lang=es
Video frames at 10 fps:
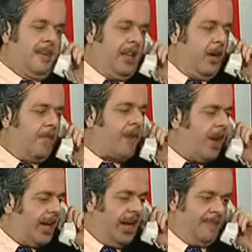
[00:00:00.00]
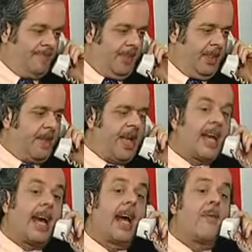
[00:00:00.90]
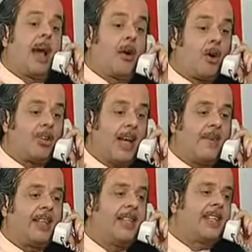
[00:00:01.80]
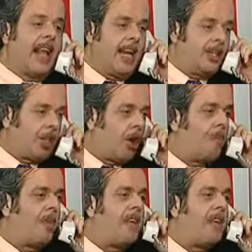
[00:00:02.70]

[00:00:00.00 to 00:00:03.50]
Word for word: Digo, Flori, te voy a encargar una cosa a ver si le estás listo como